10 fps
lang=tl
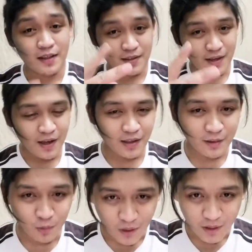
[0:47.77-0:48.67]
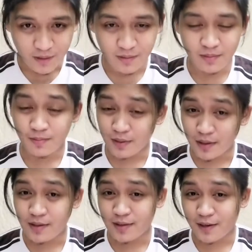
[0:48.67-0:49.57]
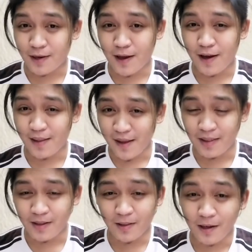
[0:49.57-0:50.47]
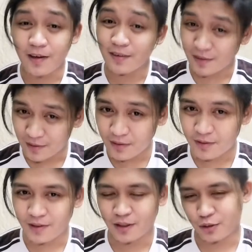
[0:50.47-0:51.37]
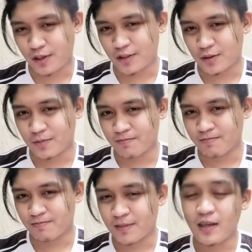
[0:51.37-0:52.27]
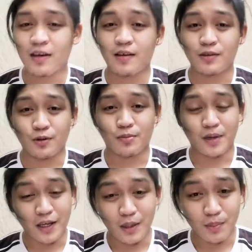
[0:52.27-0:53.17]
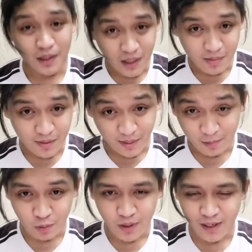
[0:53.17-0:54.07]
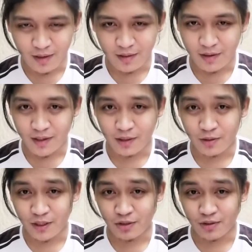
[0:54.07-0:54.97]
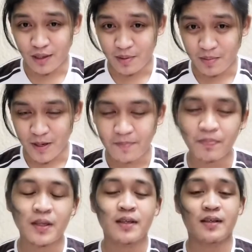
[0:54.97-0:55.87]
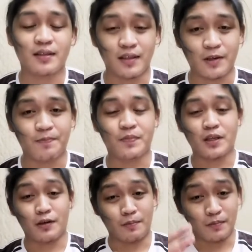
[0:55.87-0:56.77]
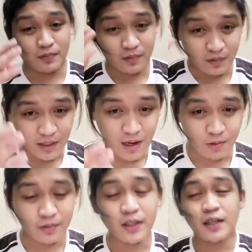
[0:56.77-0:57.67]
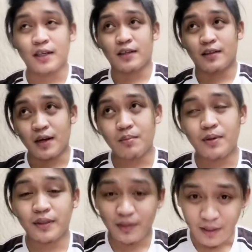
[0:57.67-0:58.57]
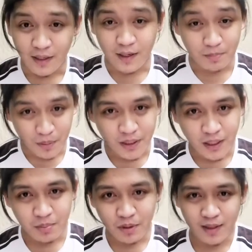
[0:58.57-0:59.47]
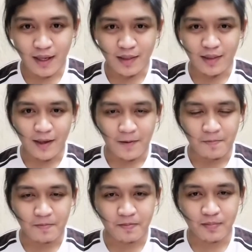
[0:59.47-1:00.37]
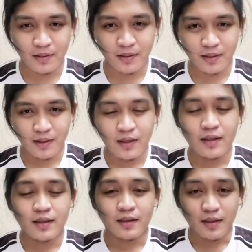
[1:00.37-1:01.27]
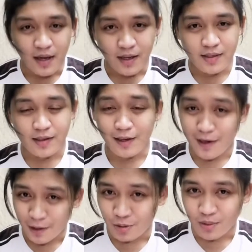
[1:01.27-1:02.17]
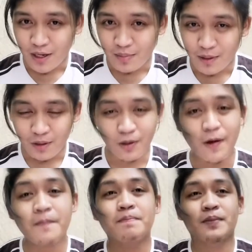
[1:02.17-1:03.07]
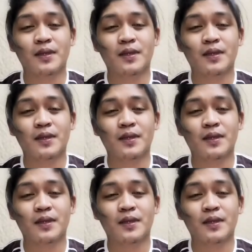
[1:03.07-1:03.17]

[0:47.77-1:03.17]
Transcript: The second one is kailangan natin ng internet connection. So, mahirap mag live stream kung walang internet connection. Tama ba? Now, um, now, Number 3, ang pinaka-importante. Guys, kailangan nyo malaman to.